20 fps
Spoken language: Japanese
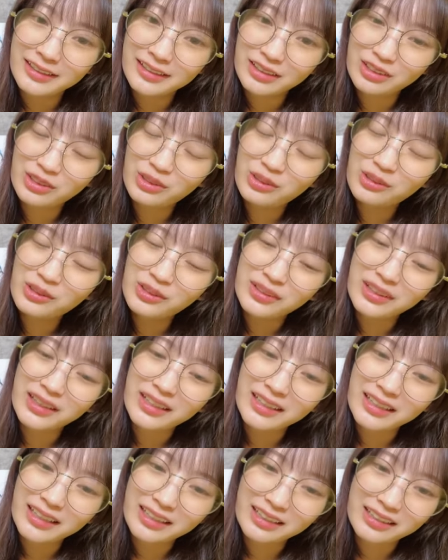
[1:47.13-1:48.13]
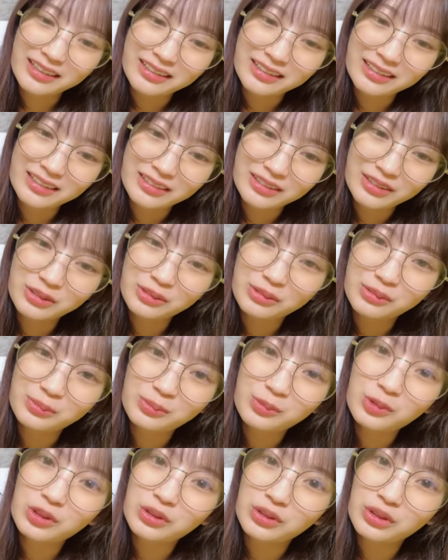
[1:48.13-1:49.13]
そうだねそう
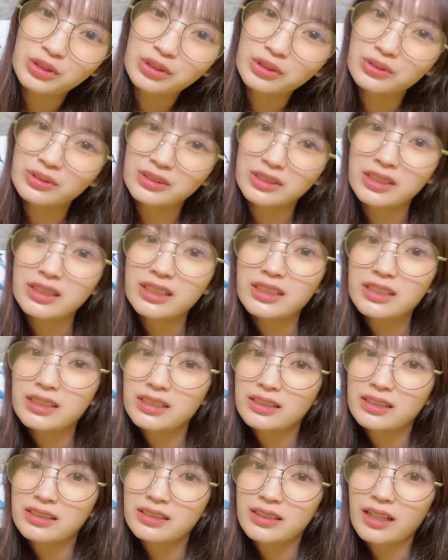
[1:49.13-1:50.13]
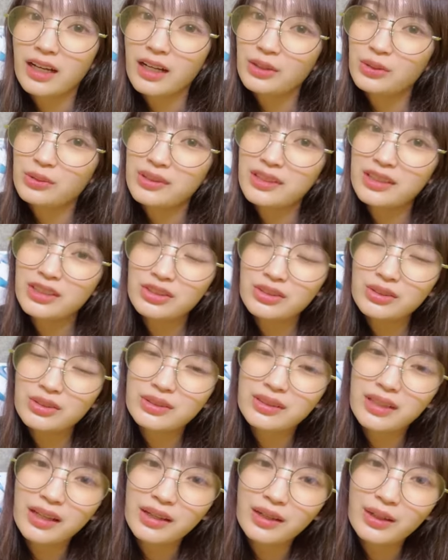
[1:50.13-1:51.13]
もう今日あと27
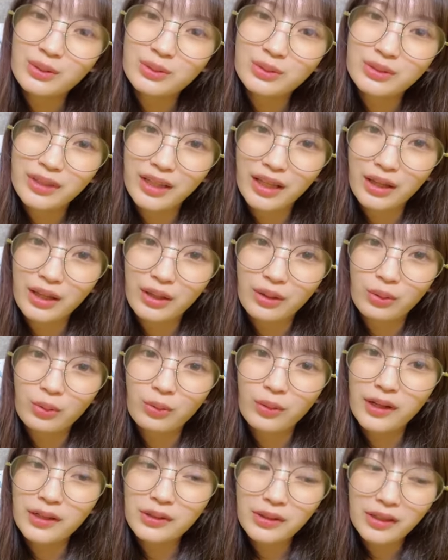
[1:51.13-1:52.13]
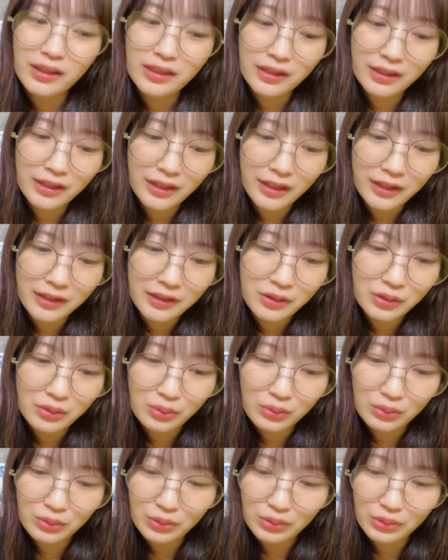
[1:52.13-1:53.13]
分で終わるからね
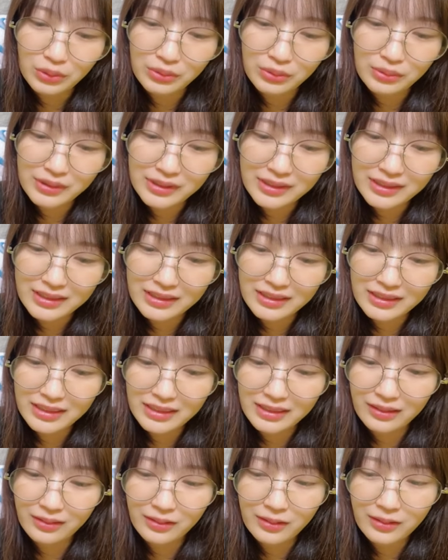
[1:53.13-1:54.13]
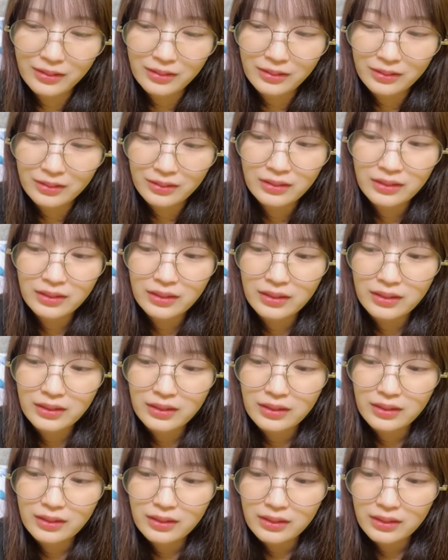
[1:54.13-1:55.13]
今日という一日が
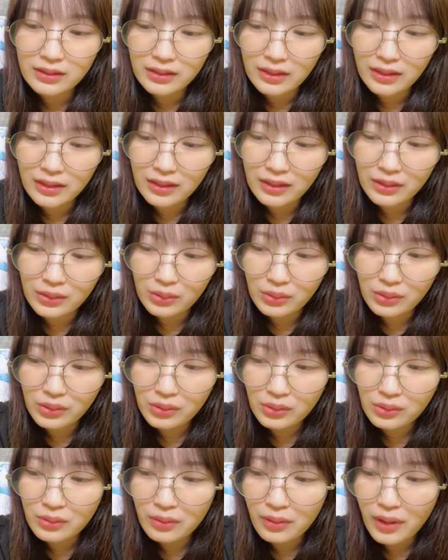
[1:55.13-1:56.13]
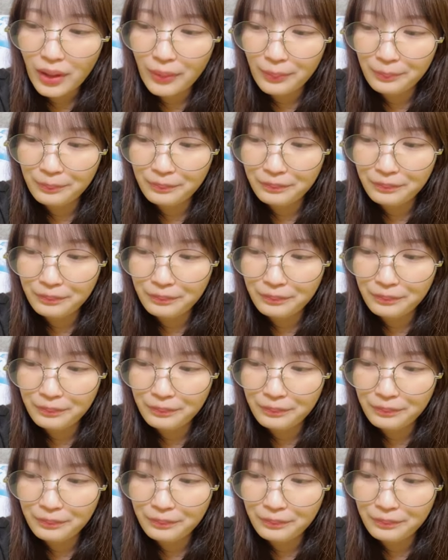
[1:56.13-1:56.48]
えっ、ー、と今日は